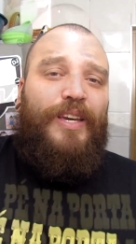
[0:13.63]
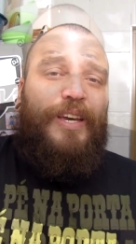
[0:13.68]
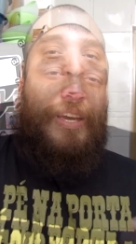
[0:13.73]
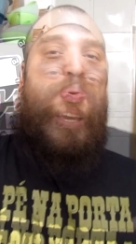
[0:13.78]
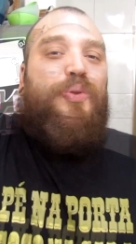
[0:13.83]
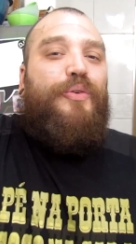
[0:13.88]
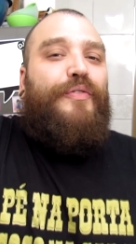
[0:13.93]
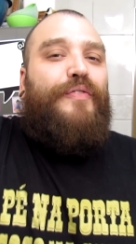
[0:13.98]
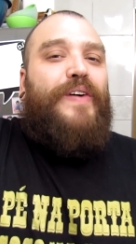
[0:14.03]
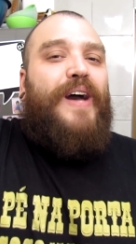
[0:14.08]

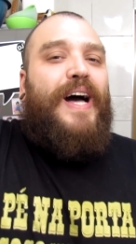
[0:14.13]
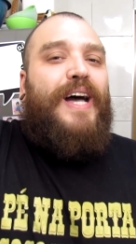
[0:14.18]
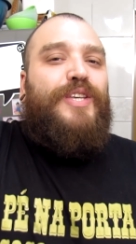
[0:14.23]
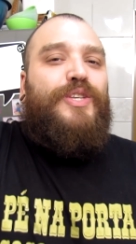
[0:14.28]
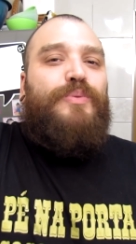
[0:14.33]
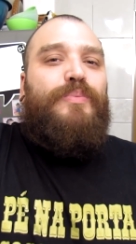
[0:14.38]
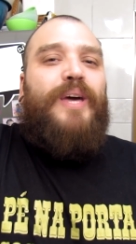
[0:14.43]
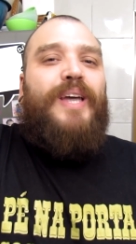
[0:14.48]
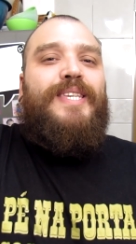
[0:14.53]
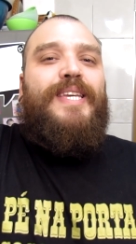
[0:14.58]
Muito
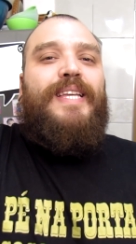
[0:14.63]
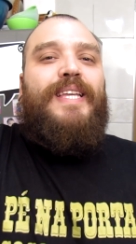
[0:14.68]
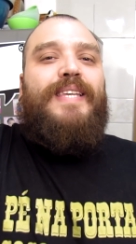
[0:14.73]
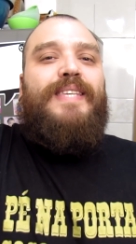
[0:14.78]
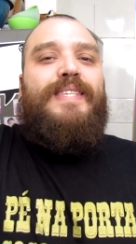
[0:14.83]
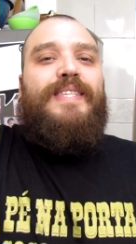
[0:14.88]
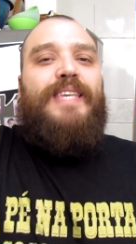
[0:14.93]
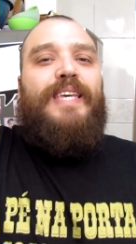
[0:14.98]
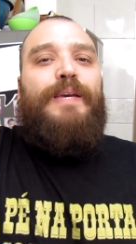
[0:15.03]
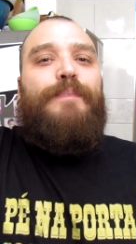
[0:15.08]
fácil, uma receita
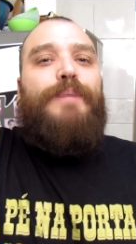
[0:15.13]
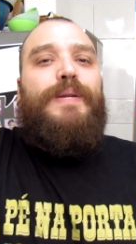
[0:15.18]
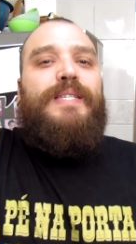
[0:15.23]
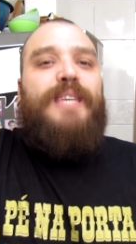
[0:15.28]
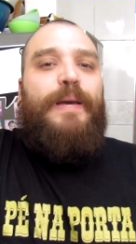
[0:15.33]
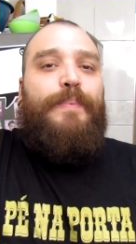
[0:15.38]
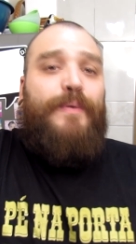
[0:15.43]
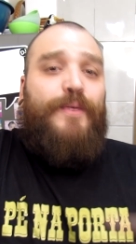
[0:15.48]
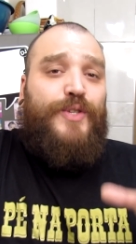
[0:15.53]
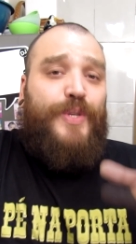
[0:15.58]
simples
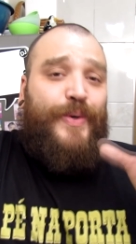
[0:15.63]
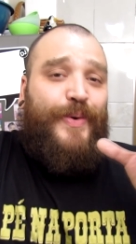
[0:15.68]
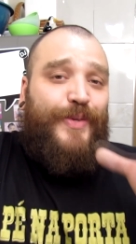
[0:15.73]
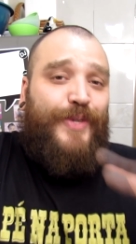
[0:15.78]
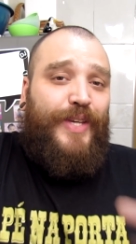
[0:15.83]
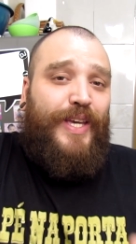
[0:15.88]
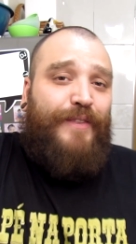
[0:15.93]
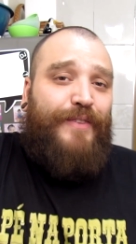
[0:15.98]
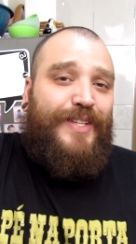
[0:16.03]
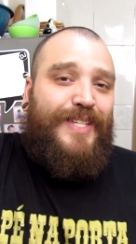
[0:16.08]
aí para você
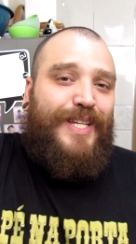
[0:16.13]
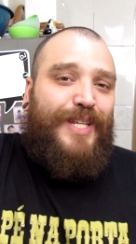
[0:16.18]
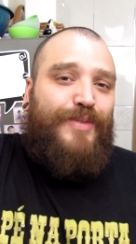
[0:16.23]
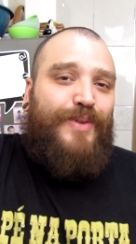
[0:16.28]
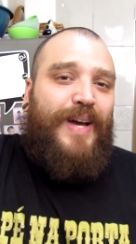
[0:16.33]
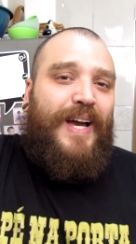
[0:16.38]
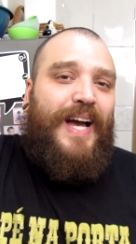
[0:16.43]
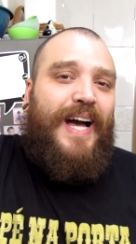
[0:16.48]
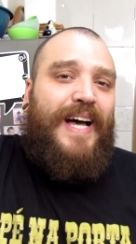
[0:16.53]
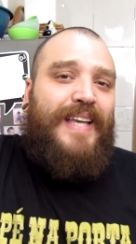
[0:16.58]
conseguir fazer na
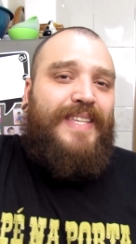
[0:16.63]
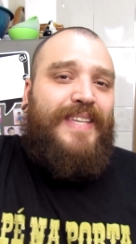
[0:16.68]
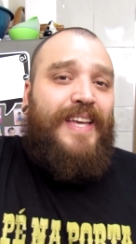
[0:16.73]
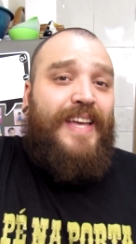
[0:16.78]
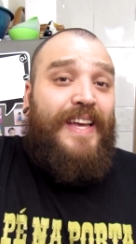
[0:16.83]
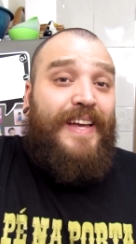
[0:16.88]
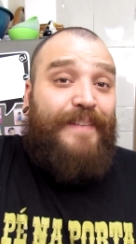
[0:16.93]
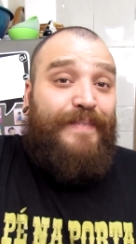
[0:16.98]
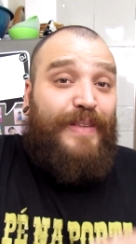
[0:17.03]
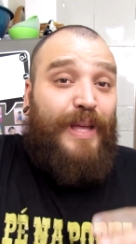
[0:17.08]
sua casa.
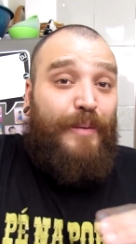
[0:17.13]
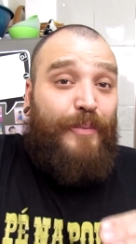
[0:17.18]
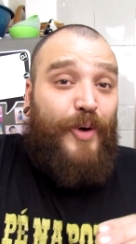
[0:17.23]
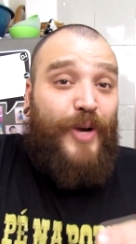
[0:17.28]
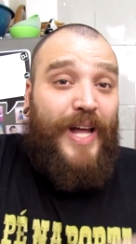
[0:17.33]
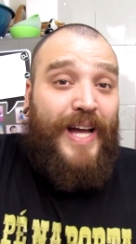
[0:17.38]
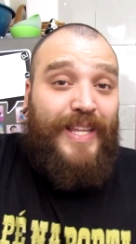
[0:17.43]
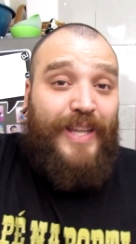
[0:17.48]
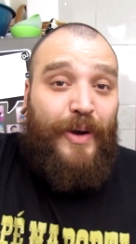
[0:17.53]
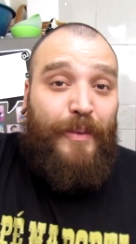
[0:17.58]
Dá uma
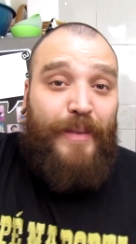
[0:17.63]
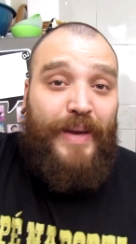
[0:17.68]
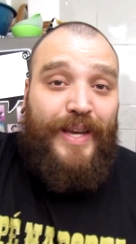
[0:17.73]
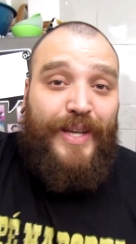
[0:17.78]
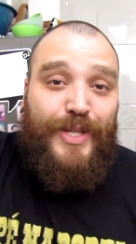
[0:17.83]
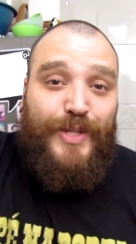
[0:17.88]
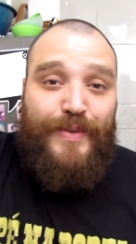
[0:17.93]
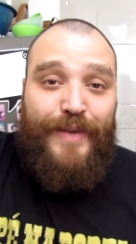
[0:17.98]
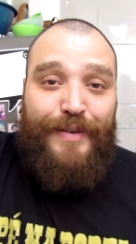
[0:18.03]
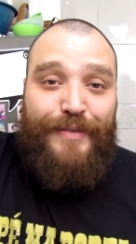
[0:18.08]
olhada como é que
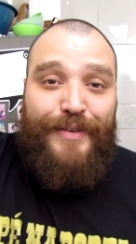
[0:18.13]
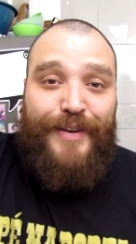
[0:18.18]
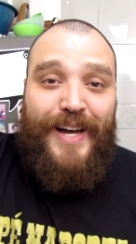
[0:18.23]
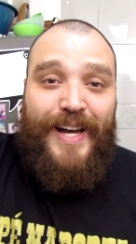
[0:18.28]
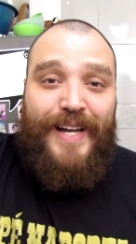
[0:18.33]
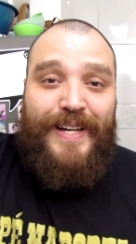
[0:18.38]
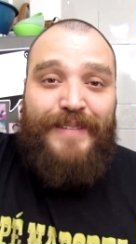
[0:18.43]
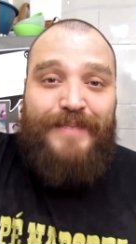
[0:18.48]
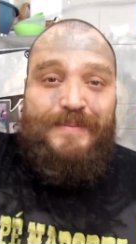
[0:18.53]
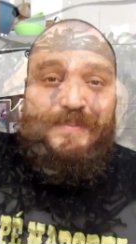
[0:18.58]
isso vai
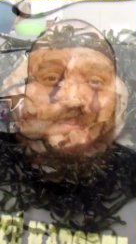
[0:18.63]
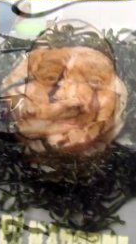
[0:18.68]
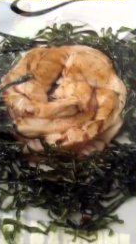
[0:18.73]
ficar.